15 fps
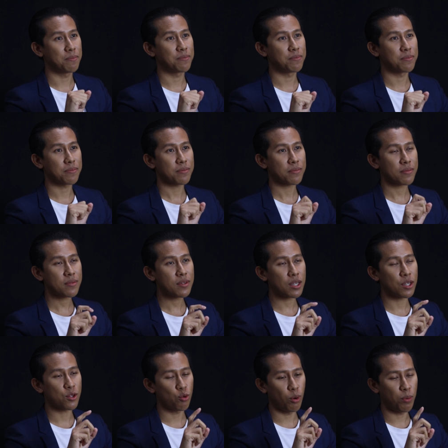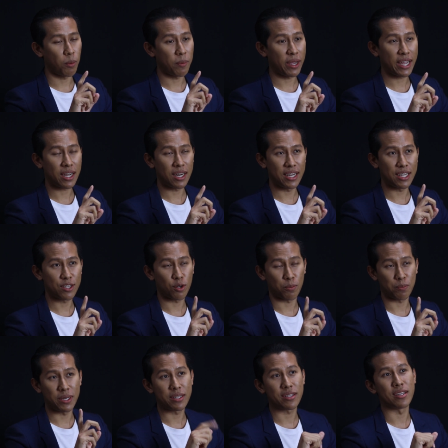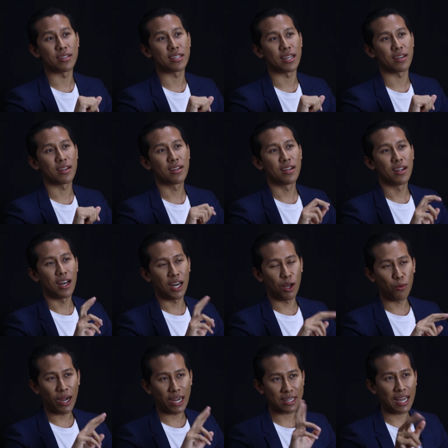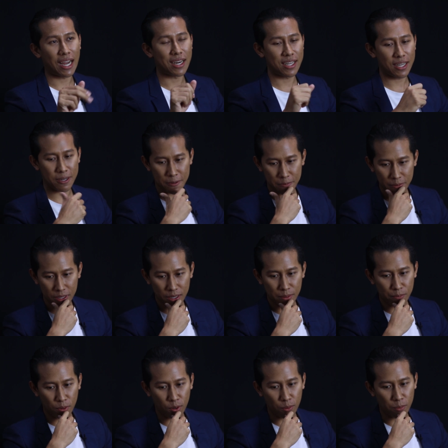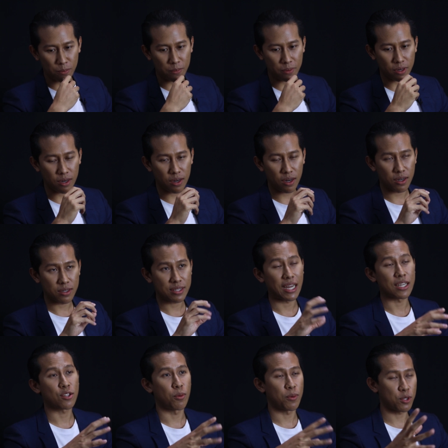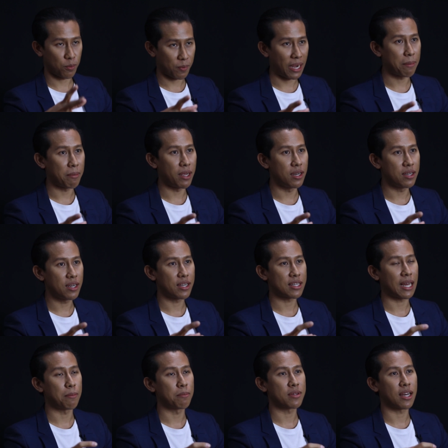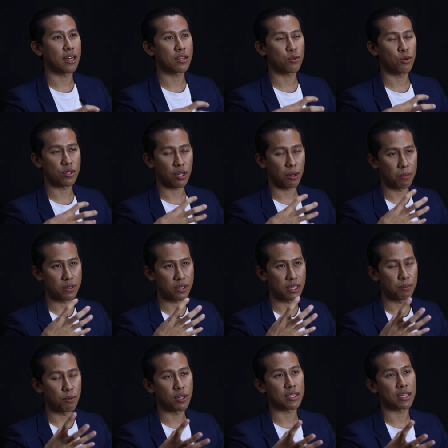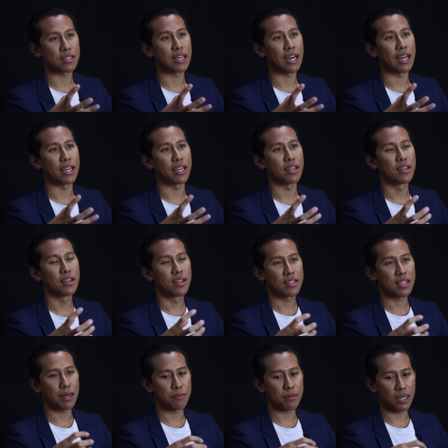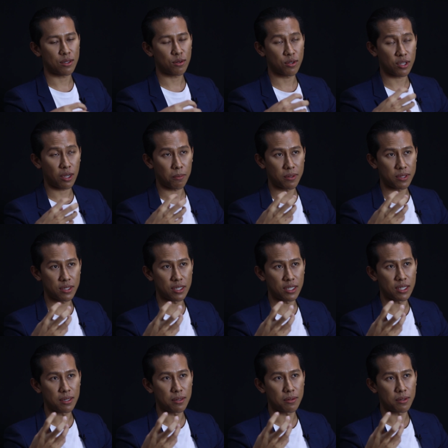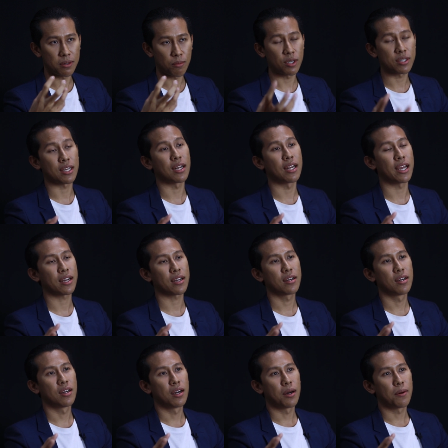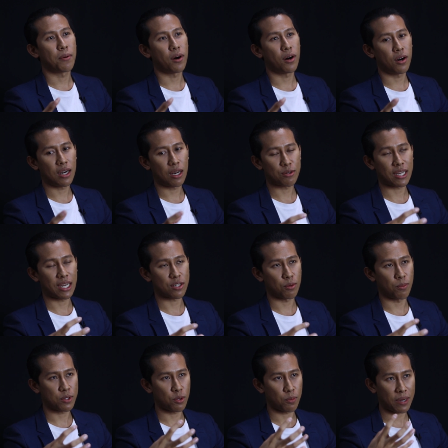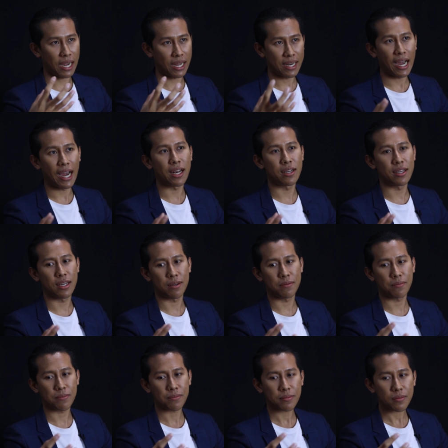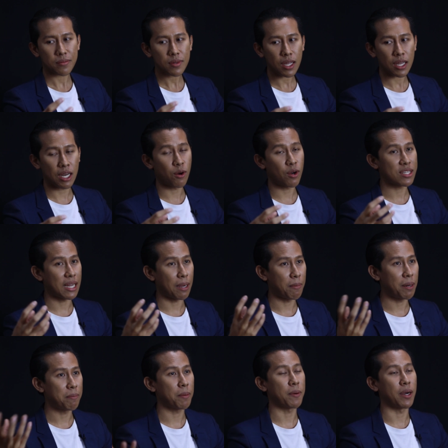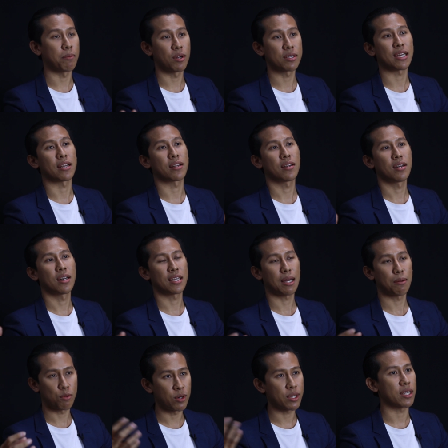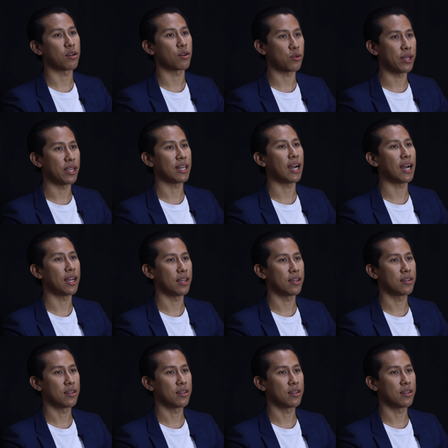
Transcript: 53 ตัวผมเองเรียนจบปี 47ระหว่างทางเนี่ยผมก็สั่งสมประสบการณ์ไปเรื่อยๆ ทำทั้งตรวจสอบบัญชีบริษัทใหญ่ทำทั้งตรวจสอบบัญชีบริษัทเล็ก พอเราสั่งสมประสบการณ์ได้แล้วเนี่ยเราก็สามารถมาเปิดบริษัทและทำธุรกิจของตัวเองได้